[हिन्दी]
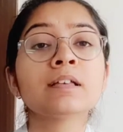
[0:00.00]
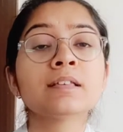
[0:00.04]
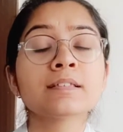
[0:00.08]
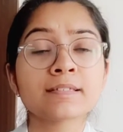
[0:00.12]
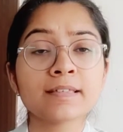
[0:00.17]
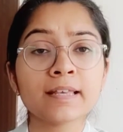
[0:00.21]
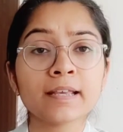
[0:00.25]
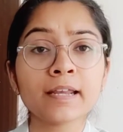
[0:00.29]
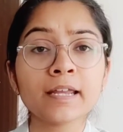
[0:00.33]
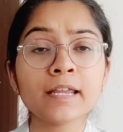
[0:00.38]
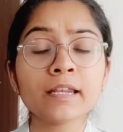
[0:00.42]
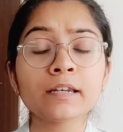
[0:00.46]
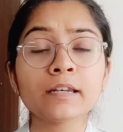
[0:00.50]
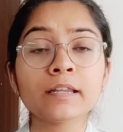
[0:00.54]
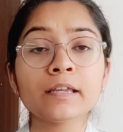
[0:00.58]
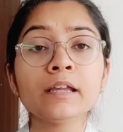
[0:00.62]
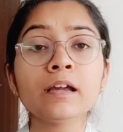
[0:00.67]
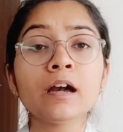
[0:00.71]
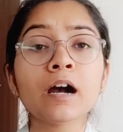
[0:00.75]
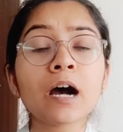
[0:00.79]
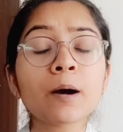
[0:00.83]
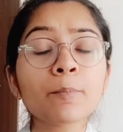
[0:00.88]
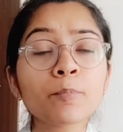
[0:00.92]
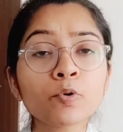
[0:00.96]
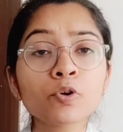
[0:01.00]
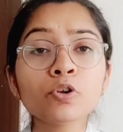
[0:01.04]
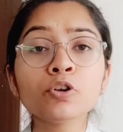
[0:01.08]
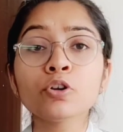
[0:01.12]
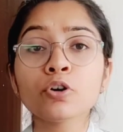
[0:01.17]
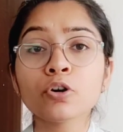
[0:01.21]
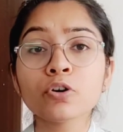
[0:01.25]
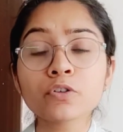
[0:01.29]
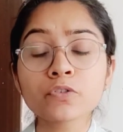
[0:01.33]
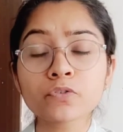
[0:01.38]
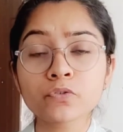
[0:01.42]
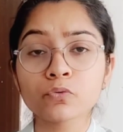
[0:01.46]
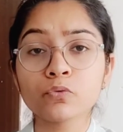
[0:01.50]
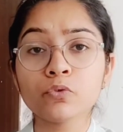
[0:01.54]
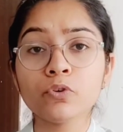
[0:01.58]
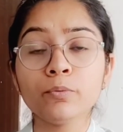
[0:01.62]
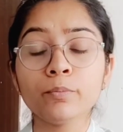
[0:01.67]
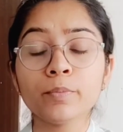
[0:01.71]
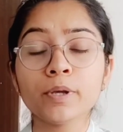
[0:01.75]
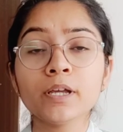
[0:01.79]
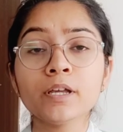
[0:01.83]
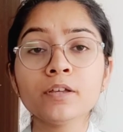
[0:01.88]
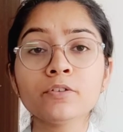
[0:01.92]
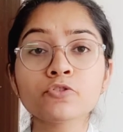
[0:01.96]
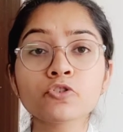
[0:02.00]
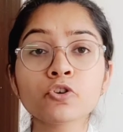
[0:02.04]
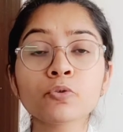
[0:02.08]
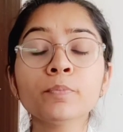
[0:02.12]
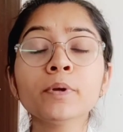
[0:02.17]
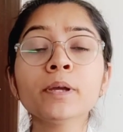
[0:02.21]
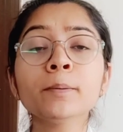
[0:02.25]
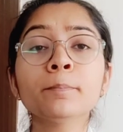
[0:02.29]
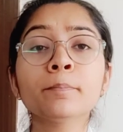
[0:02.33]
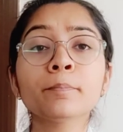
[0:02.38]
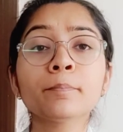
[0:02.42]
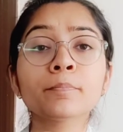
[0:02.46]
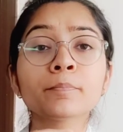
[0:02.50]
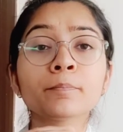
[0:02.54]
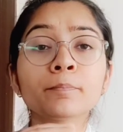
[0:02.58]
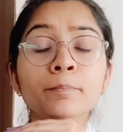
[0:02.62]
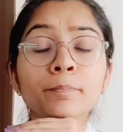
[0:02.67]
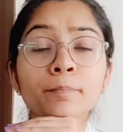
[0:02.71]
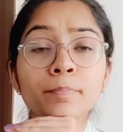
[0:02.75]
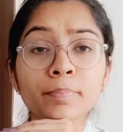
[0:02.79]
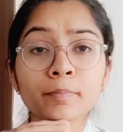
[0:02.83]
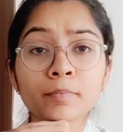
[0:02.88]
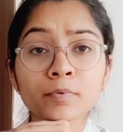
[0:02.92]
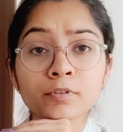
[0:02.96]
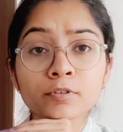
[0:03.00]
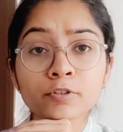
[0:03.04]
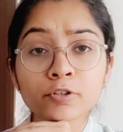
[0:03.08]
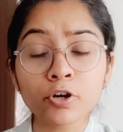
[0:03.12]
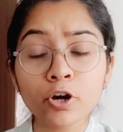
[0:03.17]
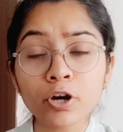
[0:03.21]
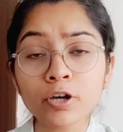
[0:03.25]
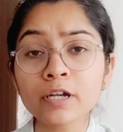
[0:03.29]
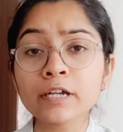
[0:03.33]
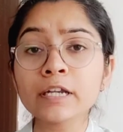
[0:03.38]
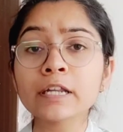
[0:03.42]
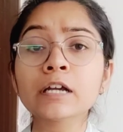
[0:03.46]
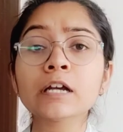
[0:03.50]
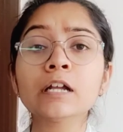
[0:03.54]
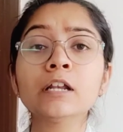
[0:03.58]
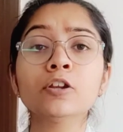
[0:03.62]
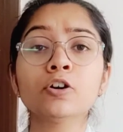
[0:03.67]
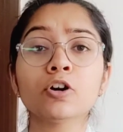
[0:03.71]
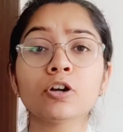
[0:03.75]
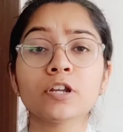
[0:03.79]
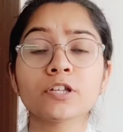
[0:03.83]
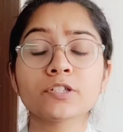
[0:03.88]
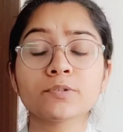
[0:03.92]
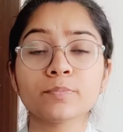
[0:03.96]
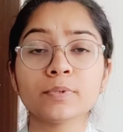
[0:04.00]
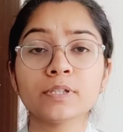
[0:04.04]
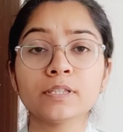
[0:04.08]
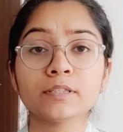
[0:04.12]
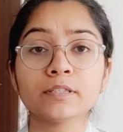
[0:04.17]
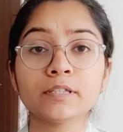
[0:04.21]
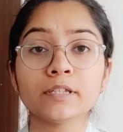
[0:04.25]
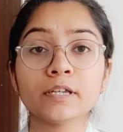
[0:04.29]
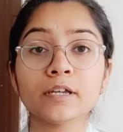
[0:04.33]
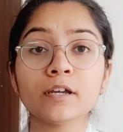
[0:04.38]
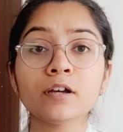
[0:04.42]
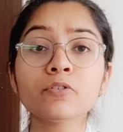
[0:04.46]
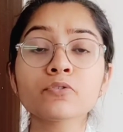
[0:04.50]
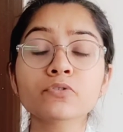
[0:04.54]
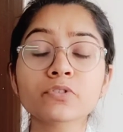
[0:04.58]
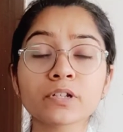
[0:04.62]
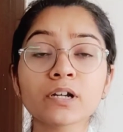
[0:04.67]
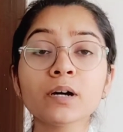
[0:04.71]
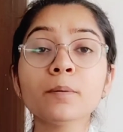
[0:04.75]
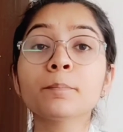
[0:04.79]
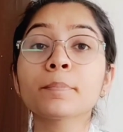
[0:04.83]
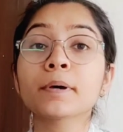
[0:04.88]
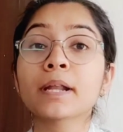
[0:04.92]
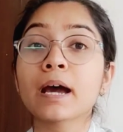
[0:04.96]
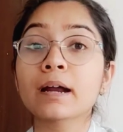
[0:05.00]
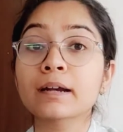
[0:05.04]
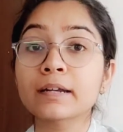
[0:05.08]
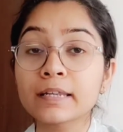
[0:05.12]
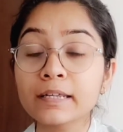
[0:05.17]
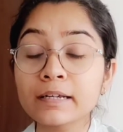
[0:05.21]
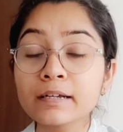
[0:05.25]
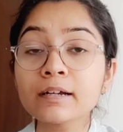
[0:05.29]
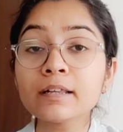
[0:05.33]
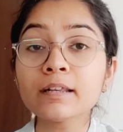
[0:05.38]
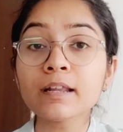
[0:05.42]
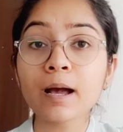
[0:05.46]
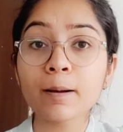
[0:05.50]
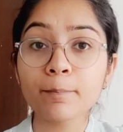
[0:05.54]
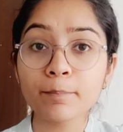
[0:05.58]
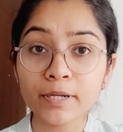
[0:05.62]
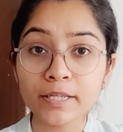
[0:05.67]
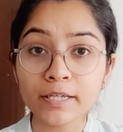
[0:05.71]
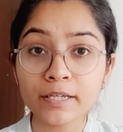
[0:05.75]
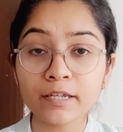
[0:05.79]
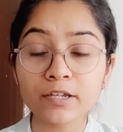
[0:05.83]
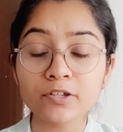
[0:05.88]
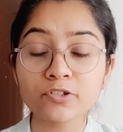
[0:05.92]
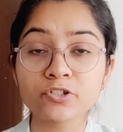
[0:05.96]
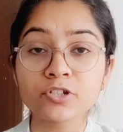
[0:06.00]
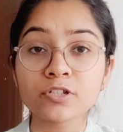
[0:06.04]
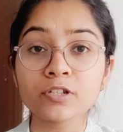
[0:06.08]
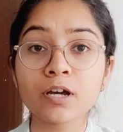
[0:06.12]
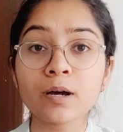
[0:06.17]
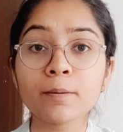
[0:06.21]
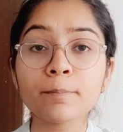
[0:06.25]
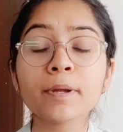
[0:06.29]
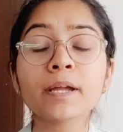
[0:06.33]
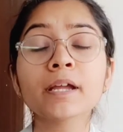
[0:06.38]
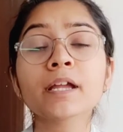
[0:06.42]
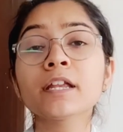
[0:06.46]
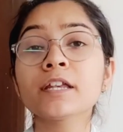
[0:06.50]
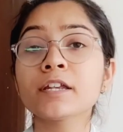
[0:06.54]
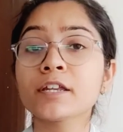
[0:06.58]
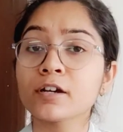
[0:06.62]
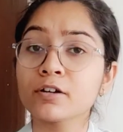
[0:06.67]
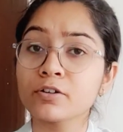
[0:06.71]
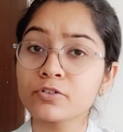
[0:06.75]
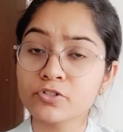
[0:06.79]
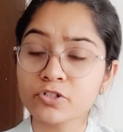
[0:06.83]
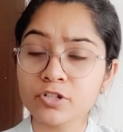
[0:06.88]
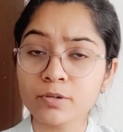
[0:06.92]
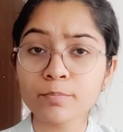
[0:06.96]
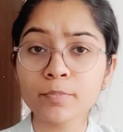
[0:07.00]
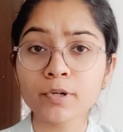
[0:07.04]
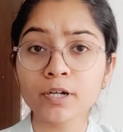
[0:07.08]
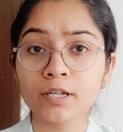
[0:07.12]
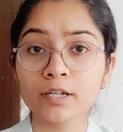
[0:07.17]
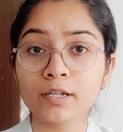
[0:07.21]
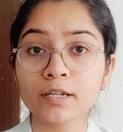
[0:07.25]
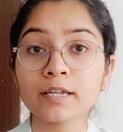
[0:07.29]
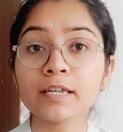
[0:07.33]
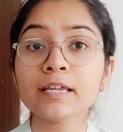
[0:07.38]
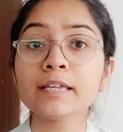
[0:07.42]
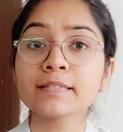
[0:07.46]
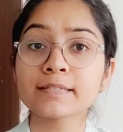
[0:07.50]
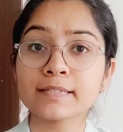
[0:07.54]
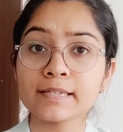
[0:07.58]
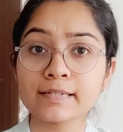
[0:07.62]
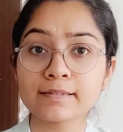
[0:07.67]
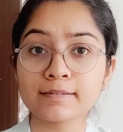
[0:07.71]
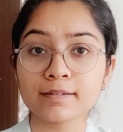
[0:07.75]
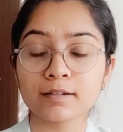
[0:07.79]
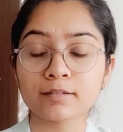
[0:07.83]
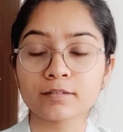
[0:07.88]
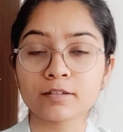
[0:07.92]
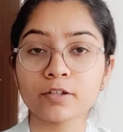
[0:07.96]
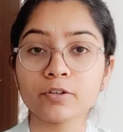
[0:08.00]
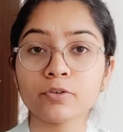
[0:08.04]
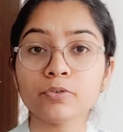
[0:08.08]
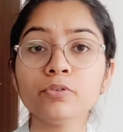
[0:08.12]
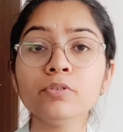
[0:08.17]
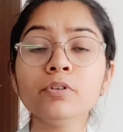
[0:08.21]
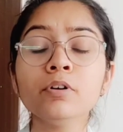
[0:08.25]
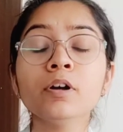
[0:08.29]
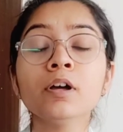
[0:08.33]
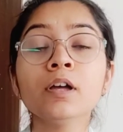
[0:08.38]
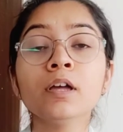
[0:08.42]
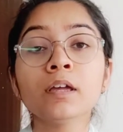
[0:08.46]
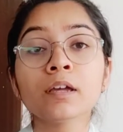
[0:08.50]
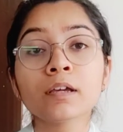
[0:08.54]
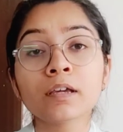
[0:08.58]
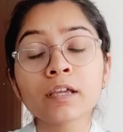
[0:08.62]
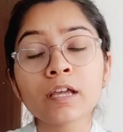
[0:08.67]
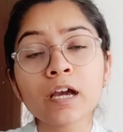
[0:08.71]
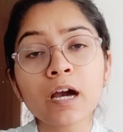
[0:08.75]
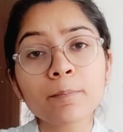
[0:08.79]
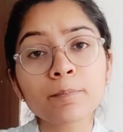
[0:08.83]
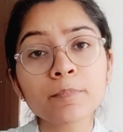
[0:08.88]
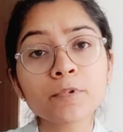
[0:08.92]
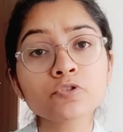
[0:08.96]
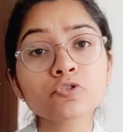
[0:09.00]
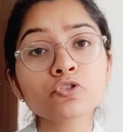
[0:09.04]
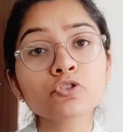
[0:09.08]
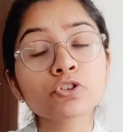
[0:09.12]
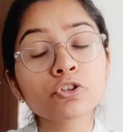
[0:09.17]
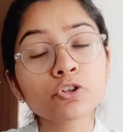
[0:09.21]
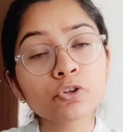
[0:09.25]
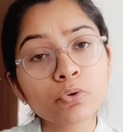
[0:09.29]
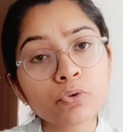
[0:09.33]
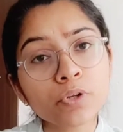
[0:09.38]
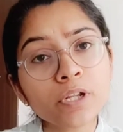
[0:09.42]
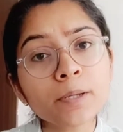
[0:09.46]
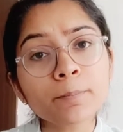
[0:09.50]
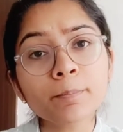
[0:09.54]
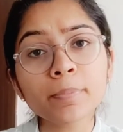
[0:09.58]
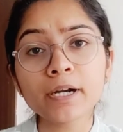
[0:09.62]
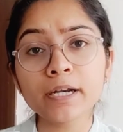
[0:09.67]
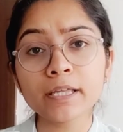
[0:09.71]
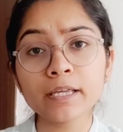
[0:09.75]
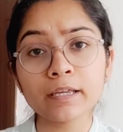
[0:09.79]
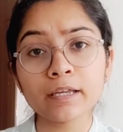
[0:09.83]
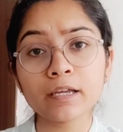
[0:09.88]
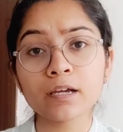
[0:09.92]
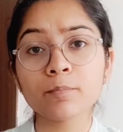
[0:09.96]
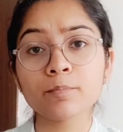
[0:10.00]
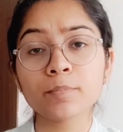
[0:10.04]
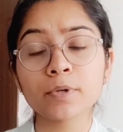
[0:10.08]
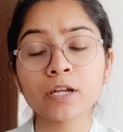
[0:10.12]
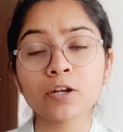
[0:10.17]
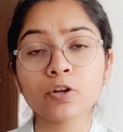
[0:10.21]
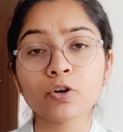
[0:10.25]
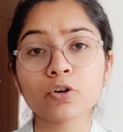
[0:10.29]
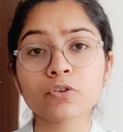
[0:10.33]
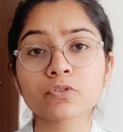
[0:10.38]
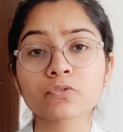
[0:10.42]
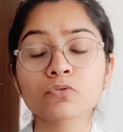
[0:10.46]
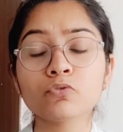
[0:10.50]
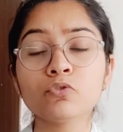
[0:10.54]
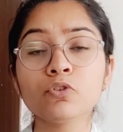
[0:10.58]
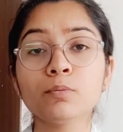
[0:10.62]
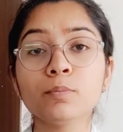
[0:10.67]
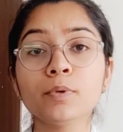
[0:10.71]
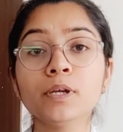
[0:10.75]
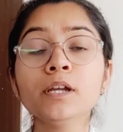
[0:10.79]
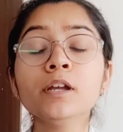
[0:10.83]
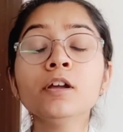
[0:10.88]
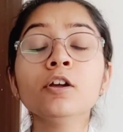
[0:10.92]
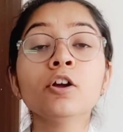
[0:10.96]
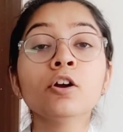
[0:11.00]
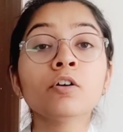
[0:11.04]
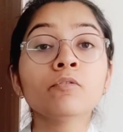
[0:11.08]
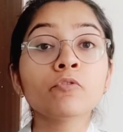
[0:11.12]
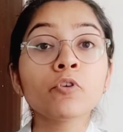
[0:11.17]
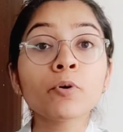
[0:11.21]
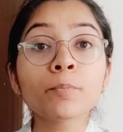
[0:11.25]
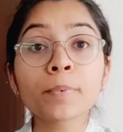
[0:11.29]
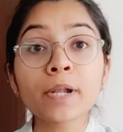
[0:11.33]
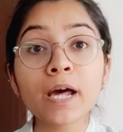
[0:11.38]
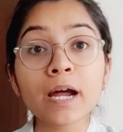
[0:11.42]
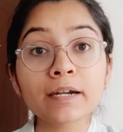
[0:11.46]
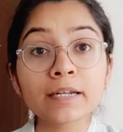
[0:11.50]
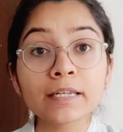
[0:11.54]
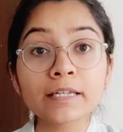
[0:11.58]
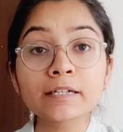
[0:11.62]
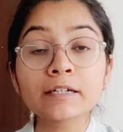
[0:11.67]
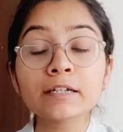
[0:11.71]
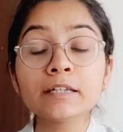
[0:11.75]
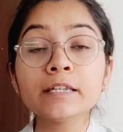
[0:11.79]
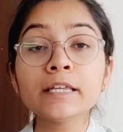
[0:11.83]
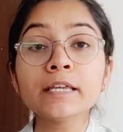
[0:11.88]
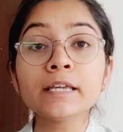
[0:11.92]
सेकेंडली आपको लॉ स्कूल में जो भी थ्योरेटिकल नॉलेज मिलती है उसका प्रैक्टिकल एप्लीकेशन आप एक इंटर्नशिप करके ही सीख सकते हो कि आपने जो थ्योरी पढ़ी है अपने लॉ स्कूल में वो प्रैक्टिकली